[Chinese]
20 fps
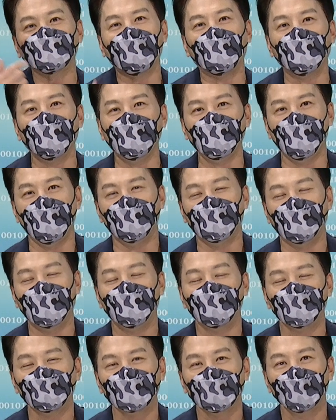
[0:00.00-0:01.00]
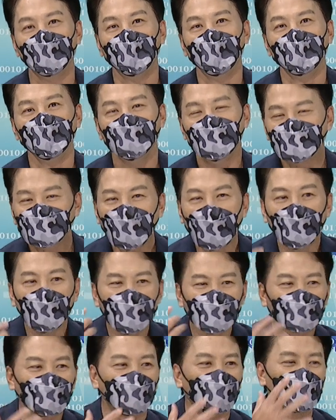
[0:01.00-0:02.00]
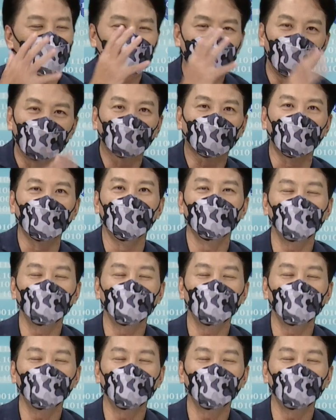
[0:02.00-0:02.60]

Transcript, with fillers: 绍会员吗？你知道为什么有这么多